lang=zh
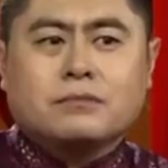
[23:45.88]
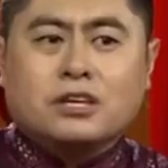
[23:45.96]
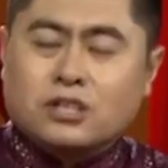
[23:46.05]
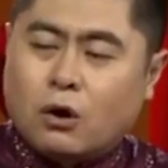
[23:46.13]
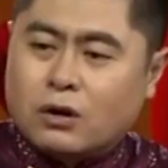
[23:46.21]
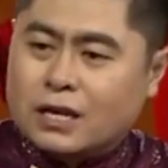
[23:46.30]

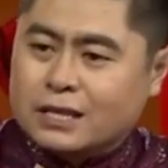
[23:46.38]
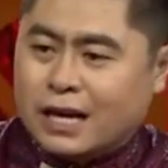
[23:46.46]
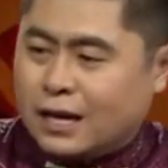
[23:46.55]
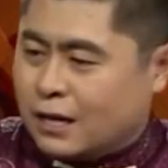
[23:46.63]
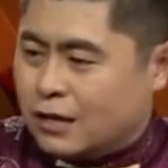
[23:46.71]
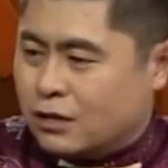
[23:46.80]
有人呢
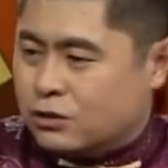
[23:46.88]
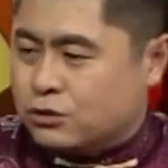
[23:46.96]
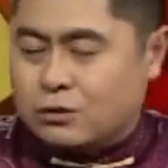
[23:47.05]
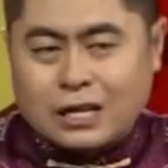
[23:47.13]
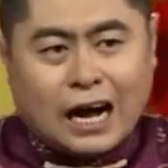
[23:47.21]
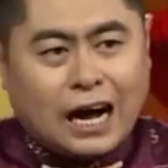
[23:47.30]
去
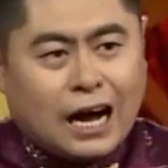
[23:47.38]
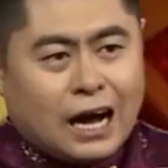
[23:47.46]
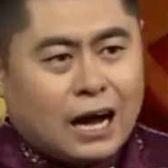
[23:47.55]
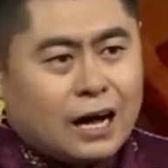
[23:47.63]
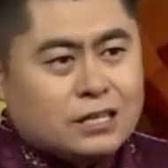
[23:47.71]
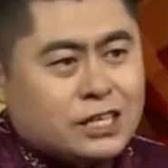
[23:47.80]
拿
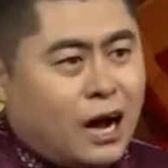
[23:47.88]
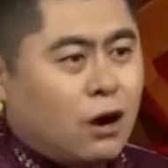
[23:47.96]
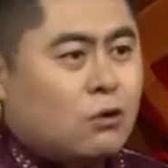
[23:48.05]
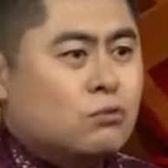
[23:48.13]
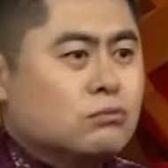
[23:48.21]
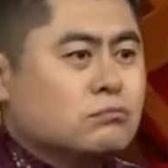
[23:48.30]
浆
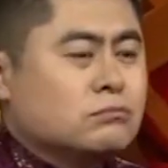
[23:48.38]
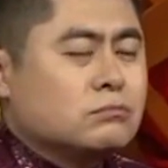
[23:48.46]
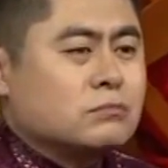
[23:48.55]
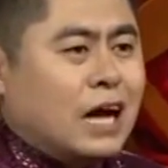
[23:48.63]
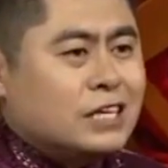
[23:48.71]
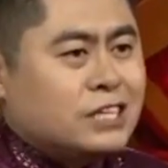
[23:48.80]
糊，
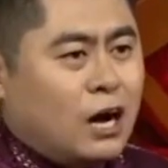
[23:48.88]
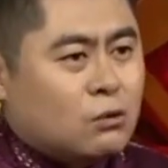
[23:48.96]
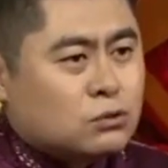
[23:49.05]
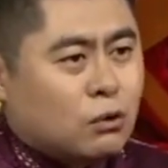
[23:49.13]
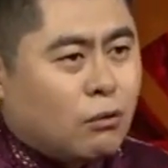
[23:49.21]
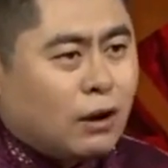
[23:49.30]
拿浆糊
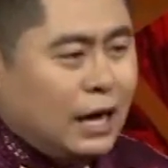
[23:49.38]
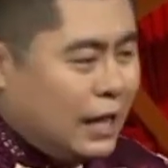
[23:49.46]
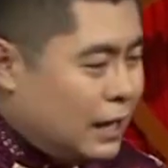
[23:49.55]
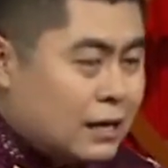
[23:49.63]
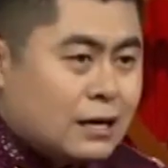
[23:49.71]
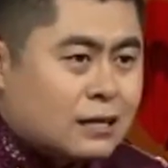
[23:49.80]
桶啊，
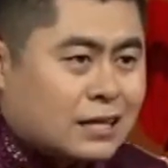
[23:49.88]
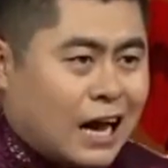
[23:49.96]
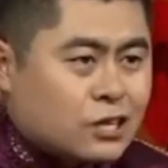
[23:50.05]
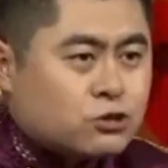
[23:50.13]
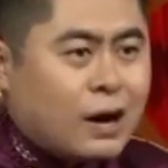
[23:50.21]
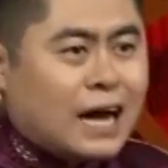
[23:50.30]
拿
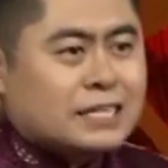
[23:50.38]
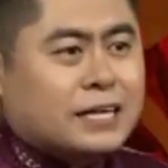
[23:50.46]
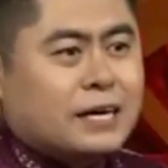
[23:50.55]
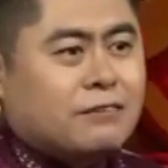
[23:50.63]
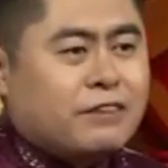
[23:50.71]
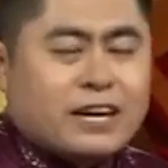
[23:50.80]
刷子呀。
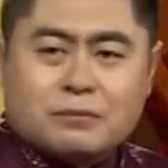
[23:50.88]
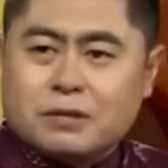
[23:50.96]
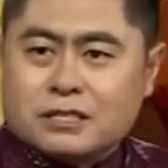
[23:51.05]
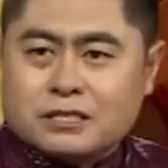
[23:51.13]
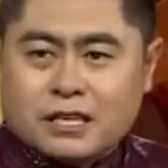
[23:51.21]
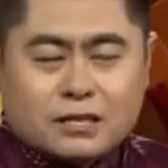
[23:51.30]
为什么
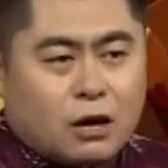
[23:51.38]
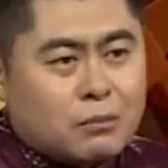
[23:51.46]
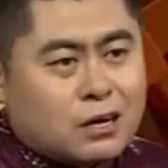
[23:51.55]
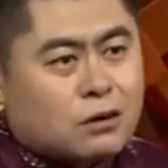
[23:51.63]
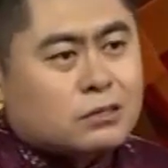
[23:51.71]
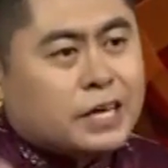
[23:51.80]
得到门
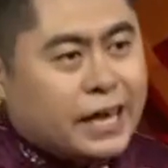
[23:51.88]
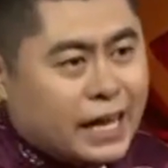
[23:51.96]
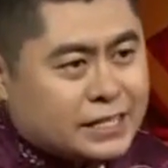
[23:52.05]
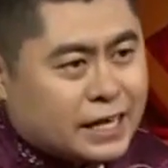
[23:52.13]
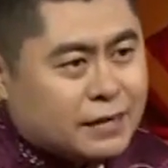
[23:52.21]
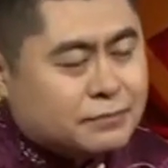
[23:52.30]
口贴
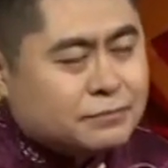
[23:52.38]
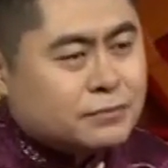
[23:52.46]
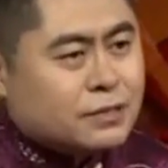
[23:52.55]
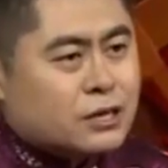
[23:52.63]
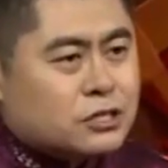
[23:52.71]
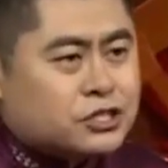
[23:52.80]
去？
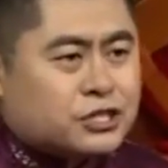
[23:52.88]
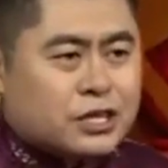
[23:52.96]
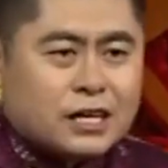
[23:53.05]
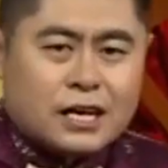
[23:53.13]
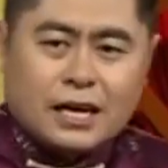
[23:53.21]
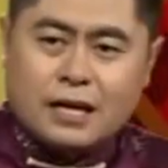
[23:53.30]
十个
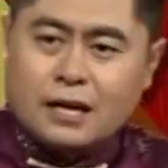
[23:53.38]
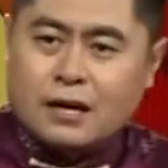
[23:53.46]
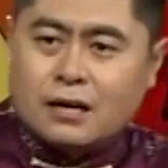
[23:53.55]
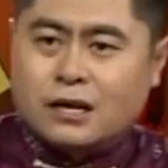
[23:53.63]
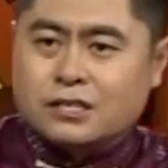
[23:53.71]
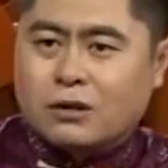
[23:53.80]
人
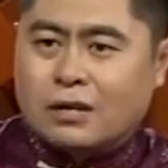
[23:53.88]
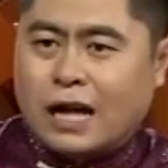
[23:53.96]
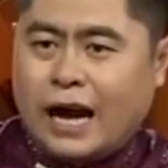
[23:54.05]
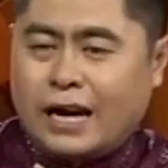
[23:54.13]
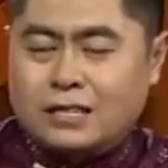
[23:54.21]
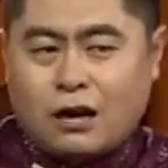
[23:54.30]
可就
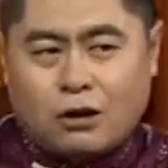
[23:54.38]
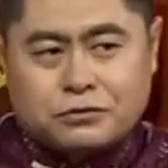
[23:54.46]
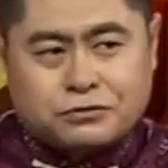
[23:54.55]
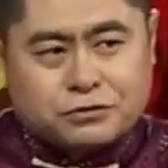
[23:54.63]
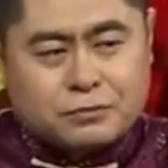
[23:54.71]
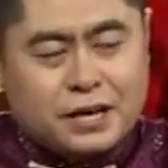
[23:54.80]
来到
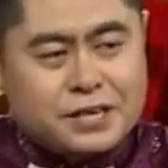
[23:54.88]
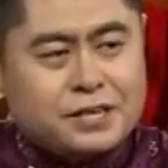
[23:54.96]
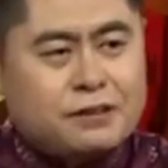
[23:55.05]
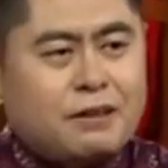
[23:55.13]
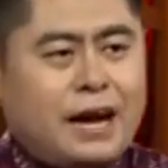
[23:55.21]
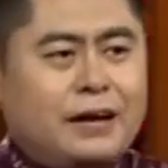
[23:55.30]
府门以
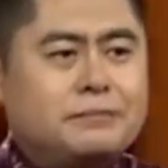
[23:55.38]
外，